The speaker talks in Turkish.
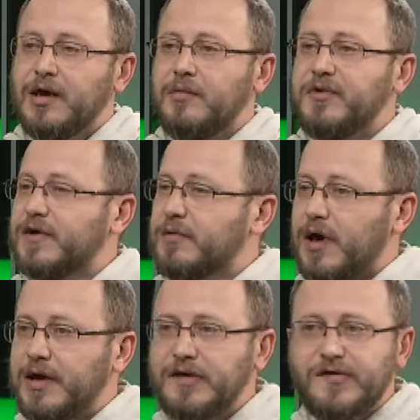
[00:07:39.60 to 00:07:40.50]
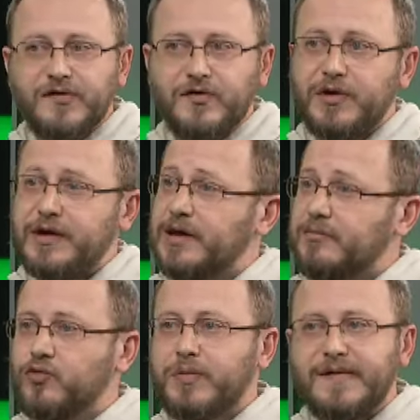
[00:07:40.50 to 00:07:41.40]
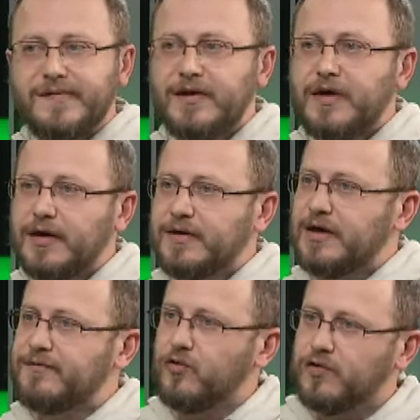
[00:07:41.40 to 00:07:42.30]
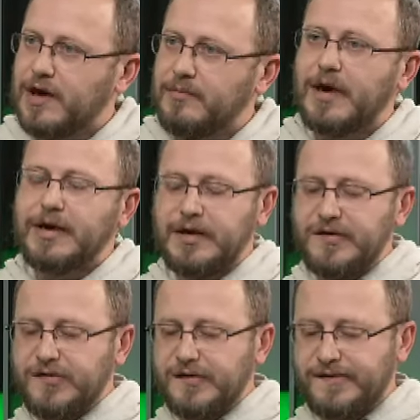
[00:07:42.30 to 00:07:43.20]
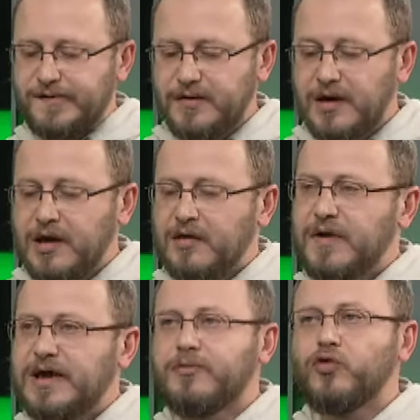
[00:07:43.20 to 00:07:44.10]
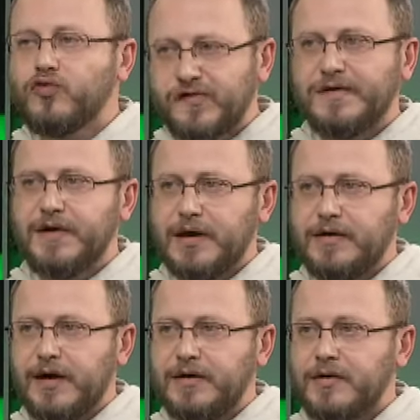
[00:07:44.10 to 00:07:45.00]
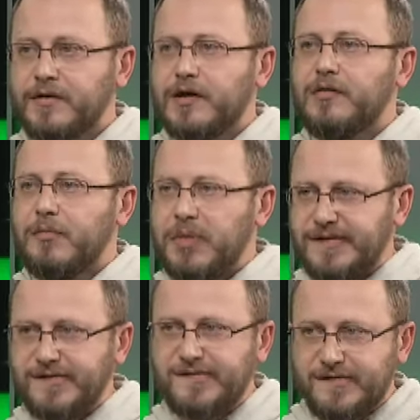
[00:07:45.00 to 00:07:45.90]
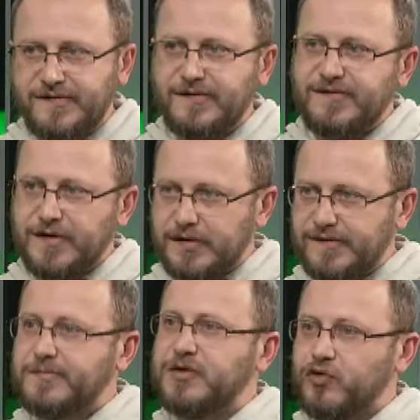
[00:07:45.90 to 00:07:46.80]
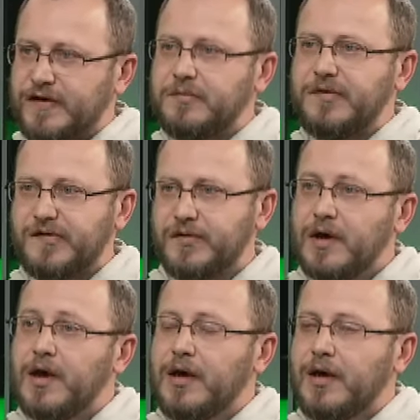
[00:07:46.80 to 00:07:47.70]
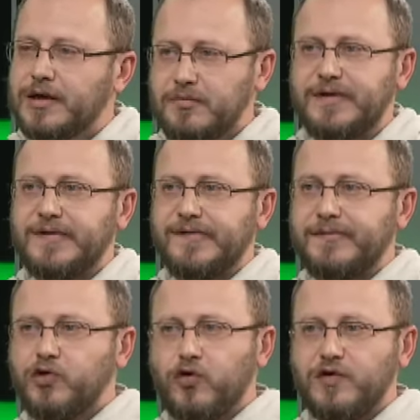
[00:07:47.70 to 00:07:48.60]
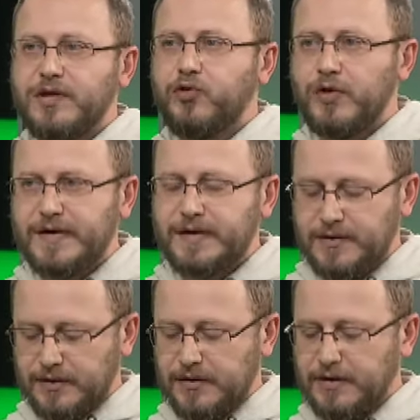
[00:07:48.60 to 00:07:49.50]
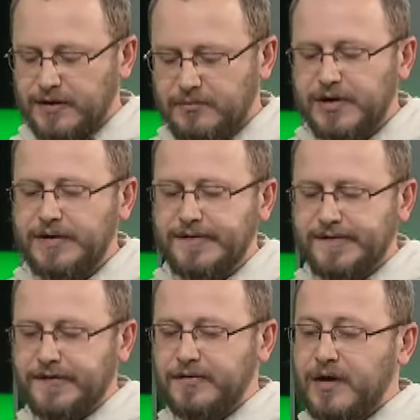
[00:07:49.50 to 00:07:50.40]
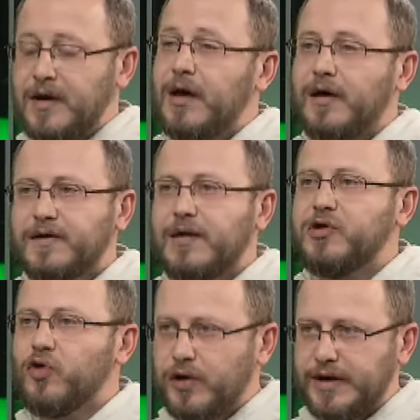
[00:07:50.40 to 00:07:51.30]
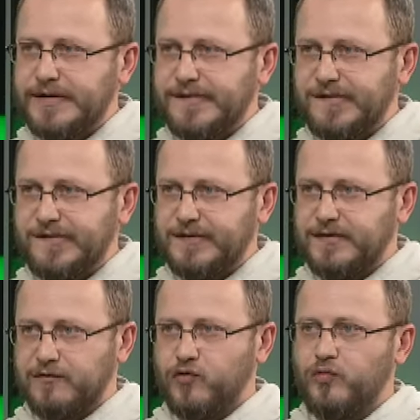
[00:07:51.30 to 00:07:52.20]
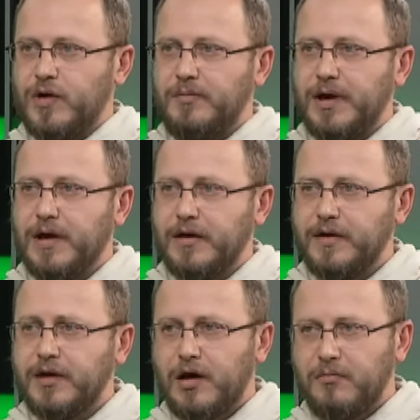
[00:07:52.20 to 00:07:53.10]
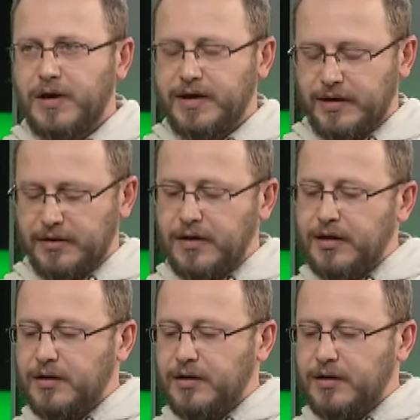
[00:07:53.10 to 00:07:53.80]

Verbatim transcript: Ee, bir takım ARGE çalışmalarıyla bu pestitlere alternatif yöntemler geliştirilsin. Ve 2030 yılına kadar tamamen pestitsiz, zehirsiz bir üretim için adım atılsın. Bu konuda politik e, adımlar atılsın. Hatta bir yol haritası çizdik Tarım Orman Bakanlığı kampanyanın